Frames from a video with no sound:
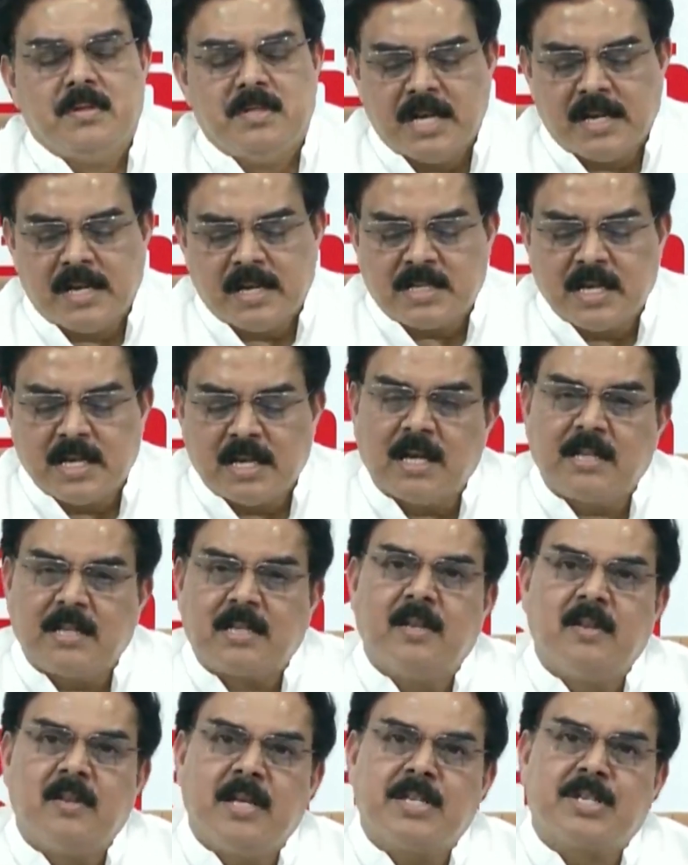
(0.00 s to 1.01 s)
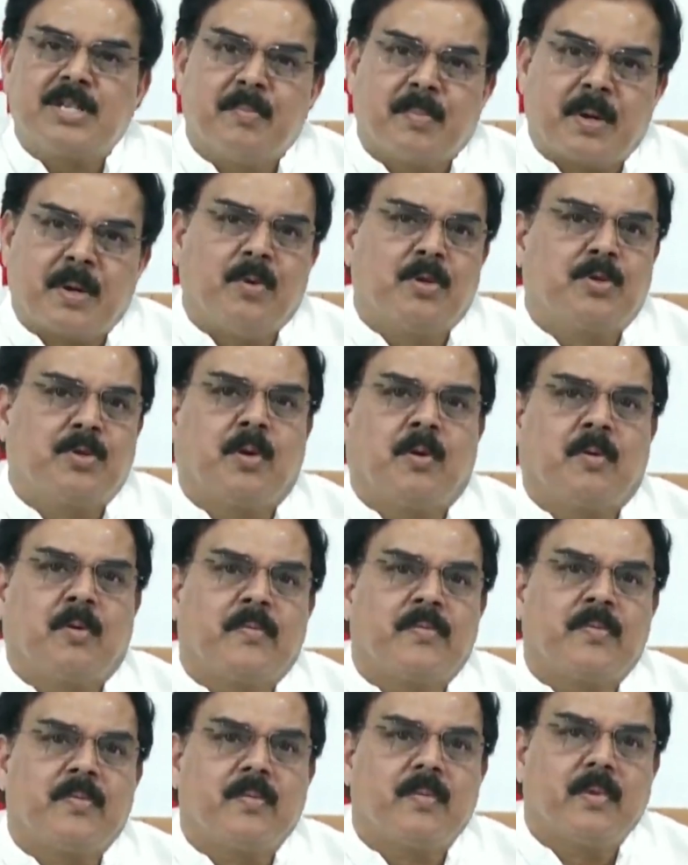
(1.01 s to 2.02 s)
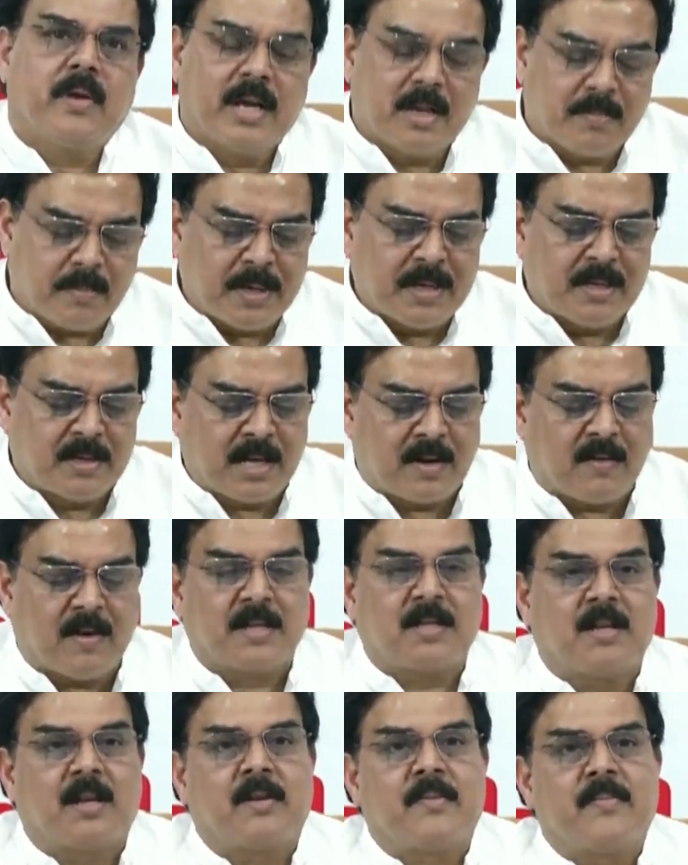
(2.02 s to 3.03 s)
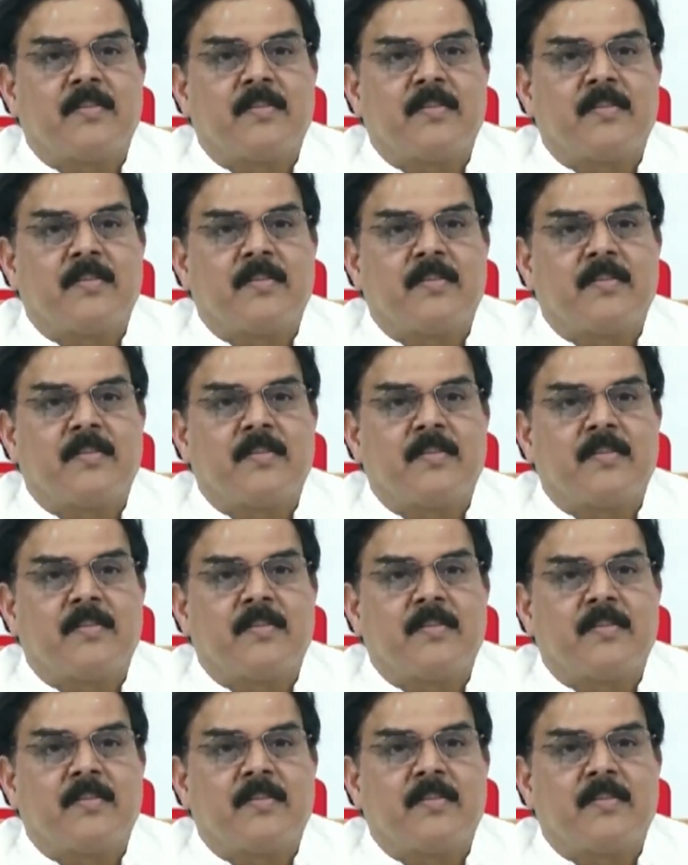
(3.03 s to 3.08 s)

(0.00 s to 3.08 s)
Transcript: జనసేన తెలుగుదేశం ప్రభుత్వం ఏర్పడిన తర్వాత